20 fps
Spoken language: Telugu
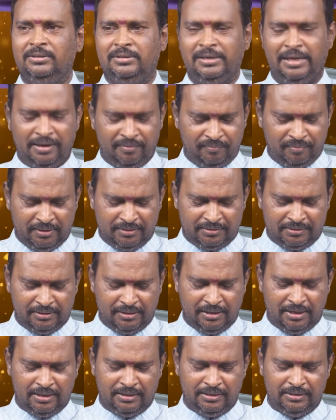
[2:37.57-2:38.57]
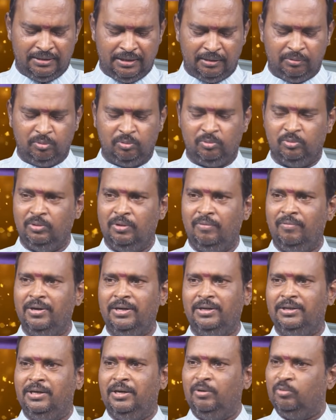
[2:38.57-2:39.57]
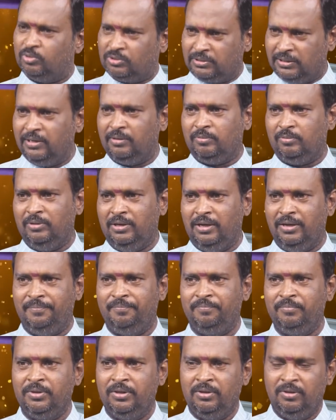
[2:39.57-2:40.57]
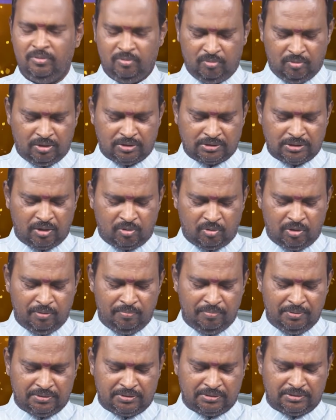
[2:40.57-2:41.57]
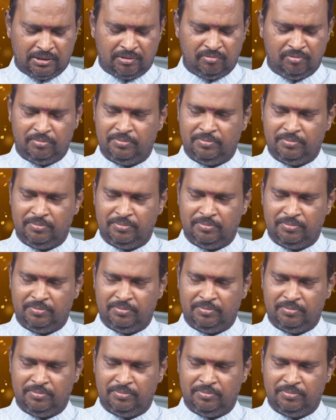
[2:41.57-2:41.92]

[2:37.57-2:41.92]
క్లారిఫికేషన్ కానీ ఇది ఎందుకు అవన్నీ డౌట్స్ లేకుండా ఒకసారి కొన్ని బిట్స్ చదివి